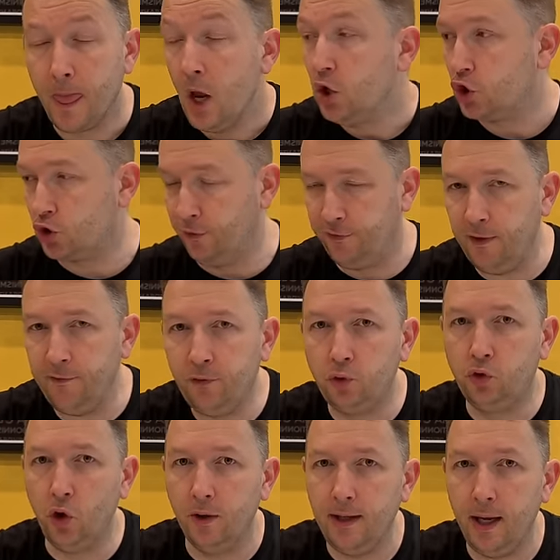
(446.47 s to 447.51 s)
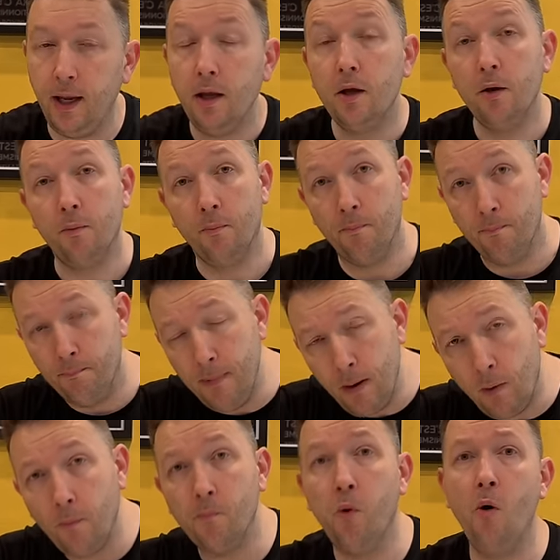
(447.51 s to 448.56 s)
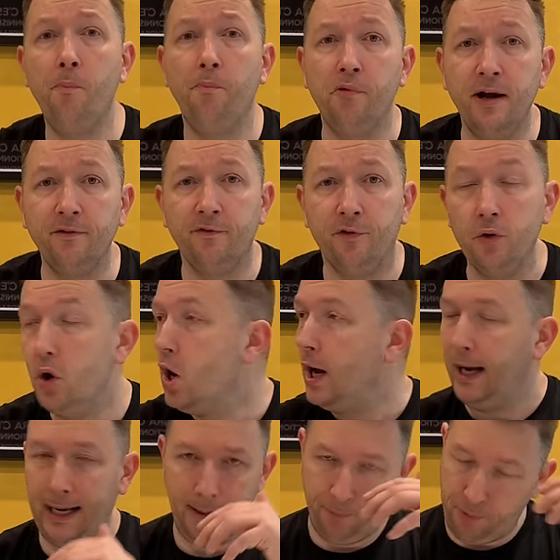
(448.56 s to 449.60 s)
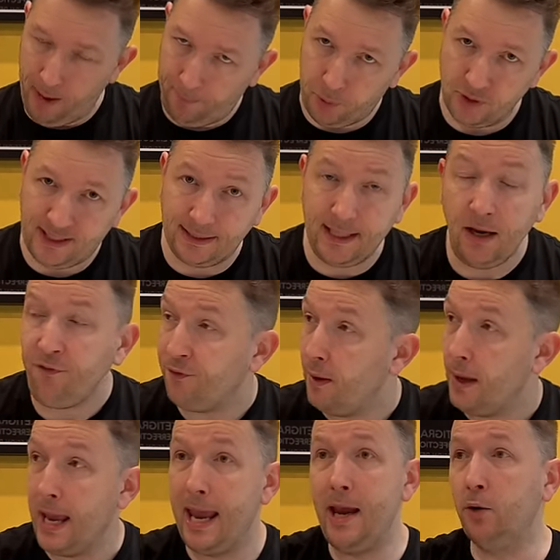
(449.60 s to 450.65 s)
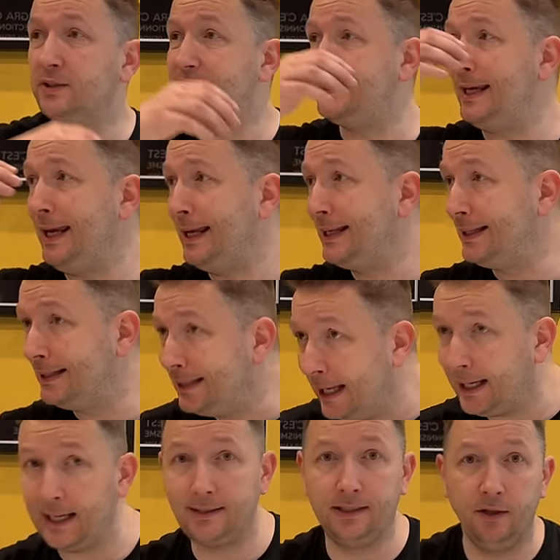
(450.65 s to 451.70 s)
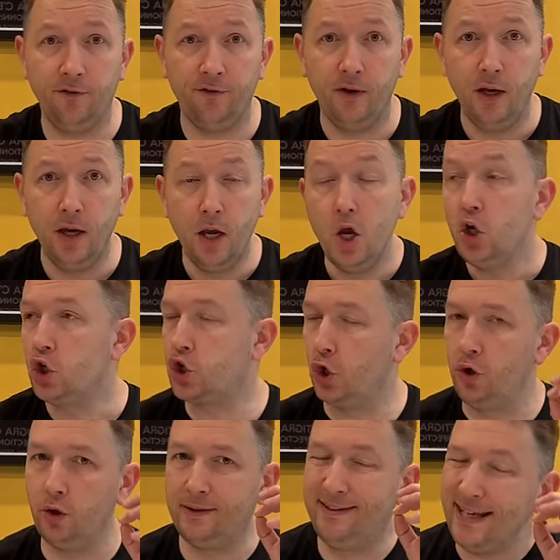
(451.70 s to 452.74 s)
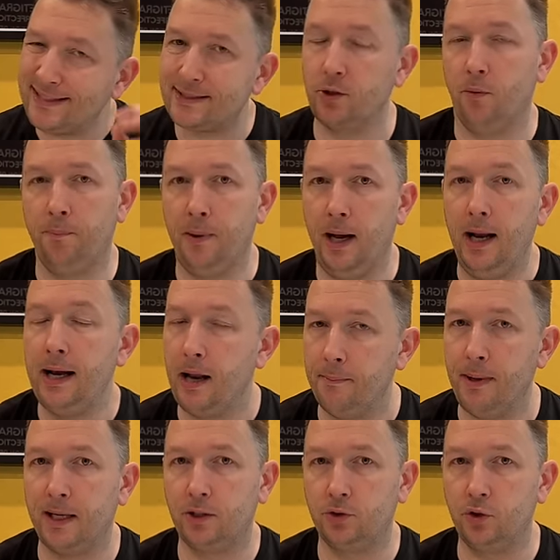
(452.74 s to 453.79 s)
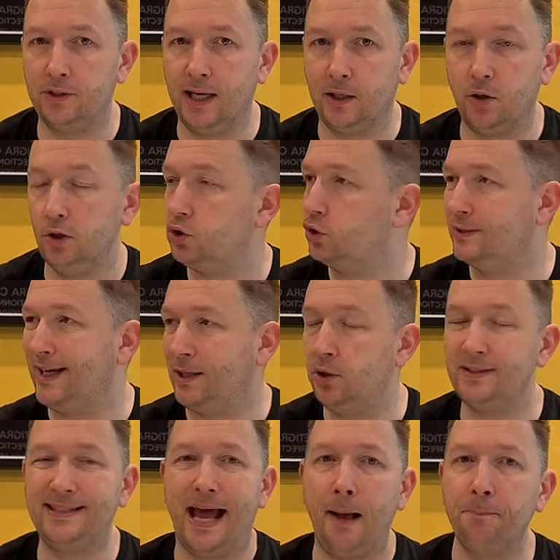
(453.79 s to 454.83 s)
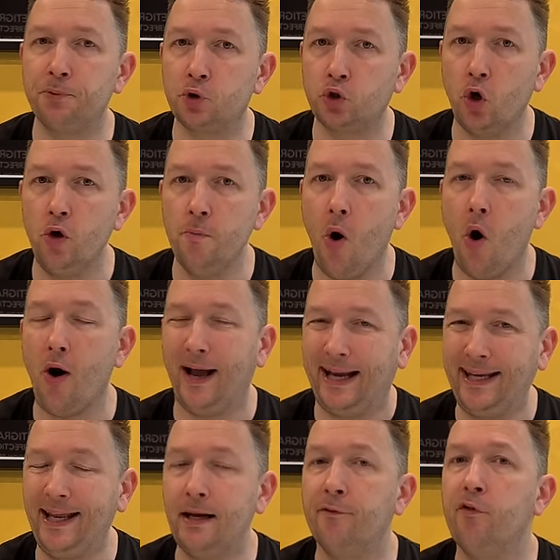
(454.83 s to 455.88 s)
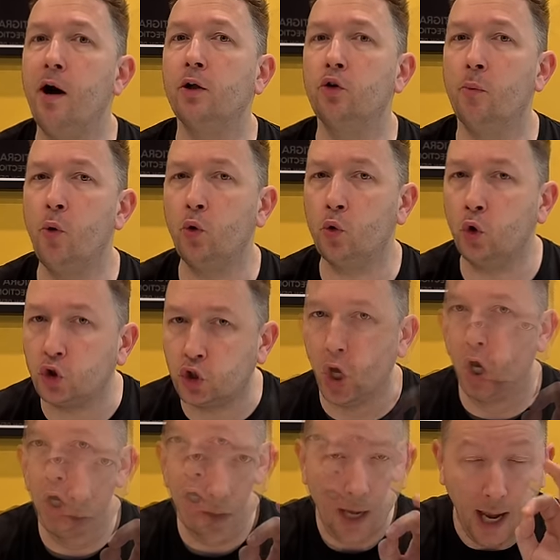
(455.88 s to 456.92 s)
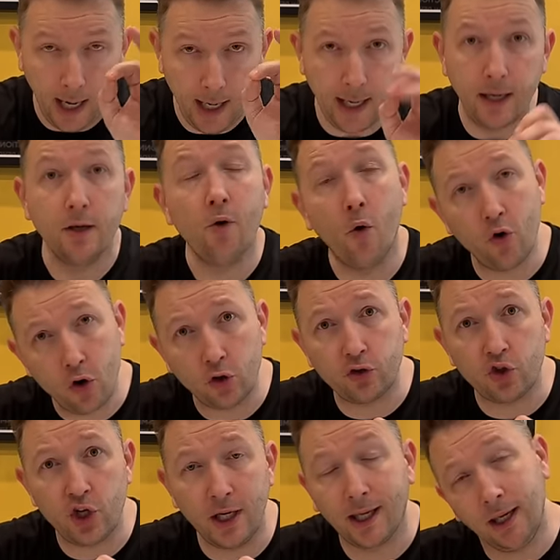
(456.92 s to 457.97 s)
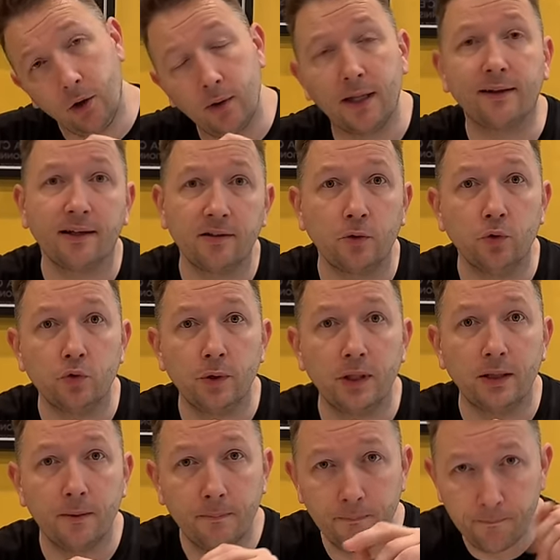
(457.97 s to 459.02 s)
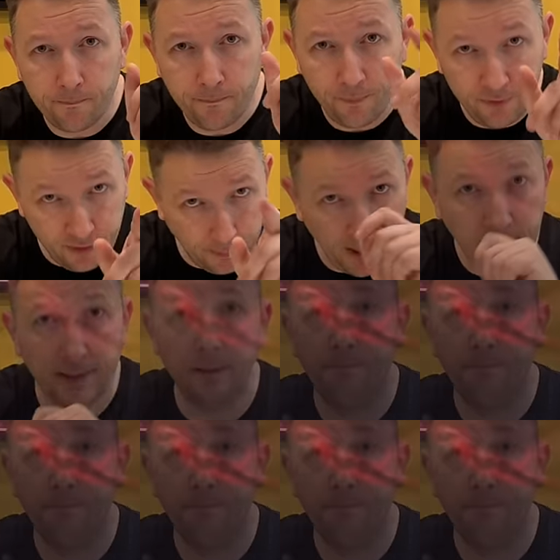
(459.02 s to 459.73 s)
Je vais vous donner mon, point de vue, les points positifs et aussi négatifs. Je ne descends pas la marque Zodiacos. Zodiacos n'a absolument rien à voir dans mon coup de gueule. Allez, on lance le générique et on attaque ça tout de suite. C'est parti.